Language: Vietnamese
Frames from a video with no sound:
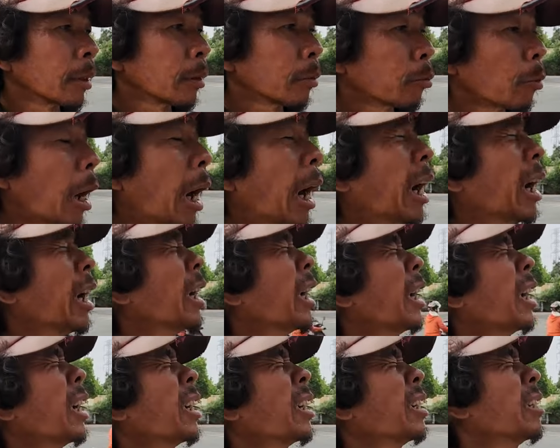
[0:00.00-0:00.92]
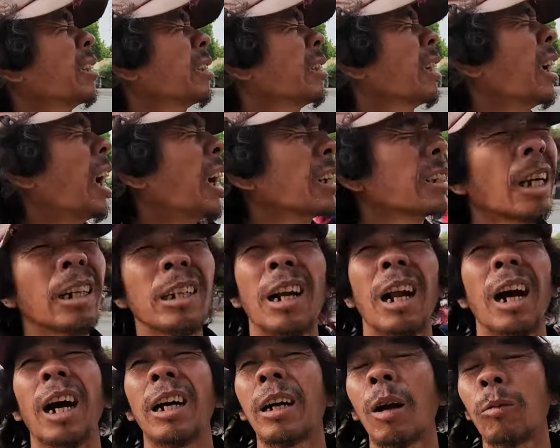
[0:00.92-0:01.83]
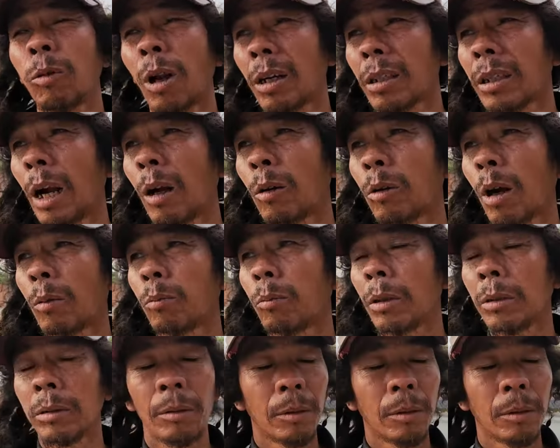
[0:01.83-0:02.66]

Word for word: ờ, ở xứ đó ở không được đâu nóng mà